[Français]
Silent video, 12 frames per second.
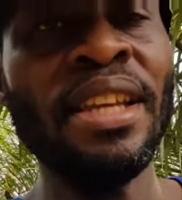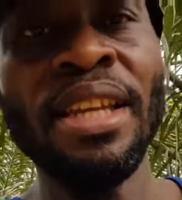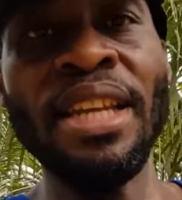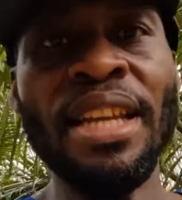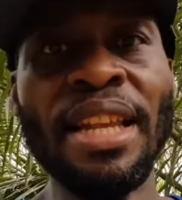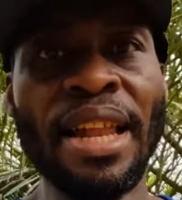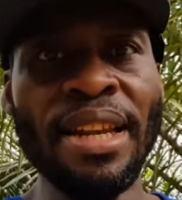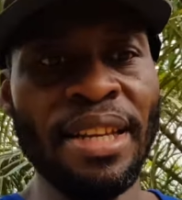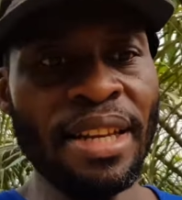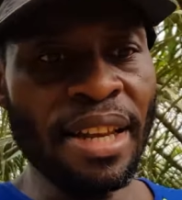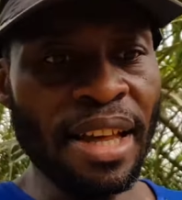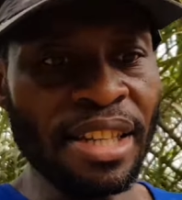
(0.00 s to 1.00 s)
il est, la,
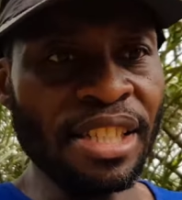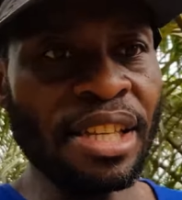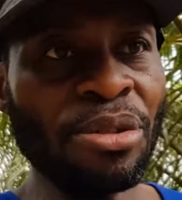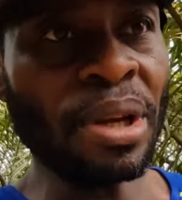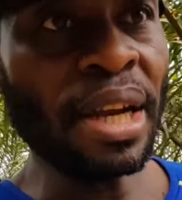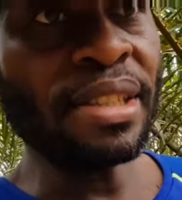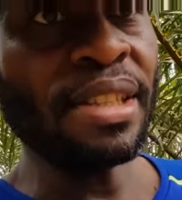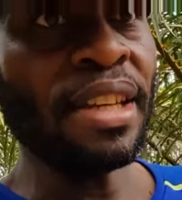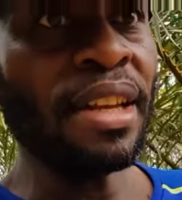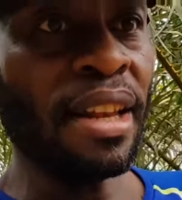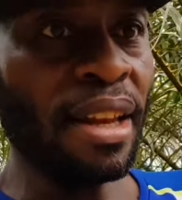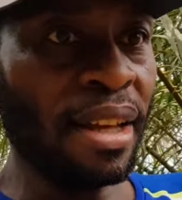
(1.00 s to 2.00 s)
il risée du quartier,
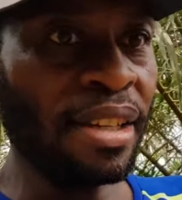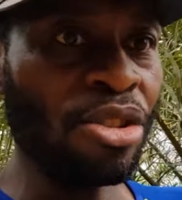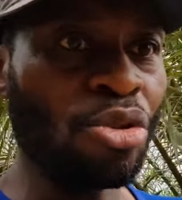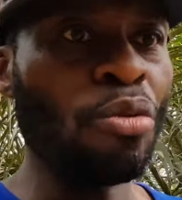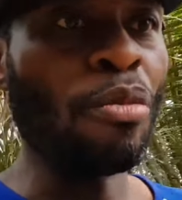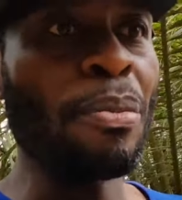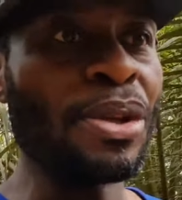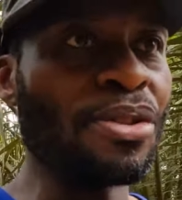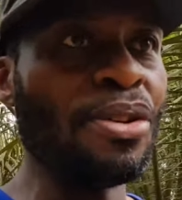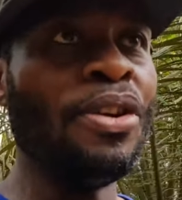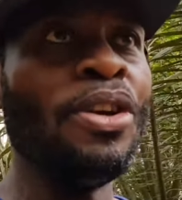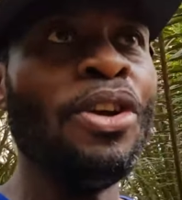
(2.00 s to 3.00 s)
il a la risée tout le monde parce que
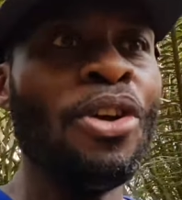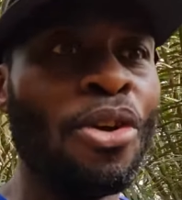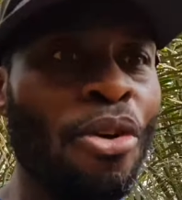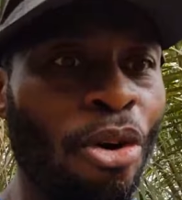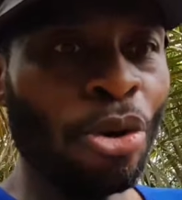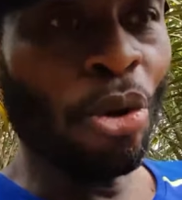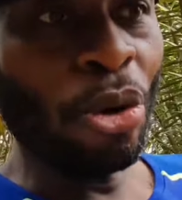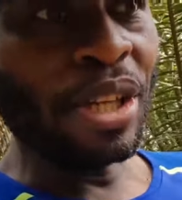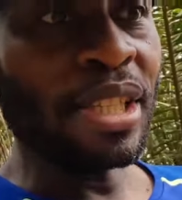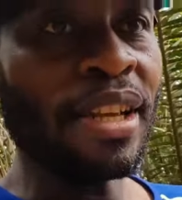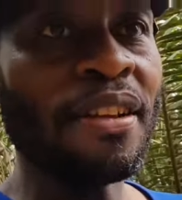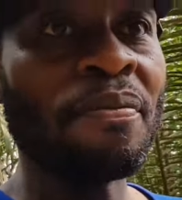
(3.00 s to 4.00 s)
on le
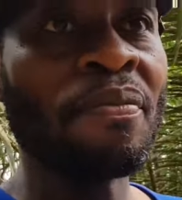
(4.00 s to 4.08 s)
connaissait.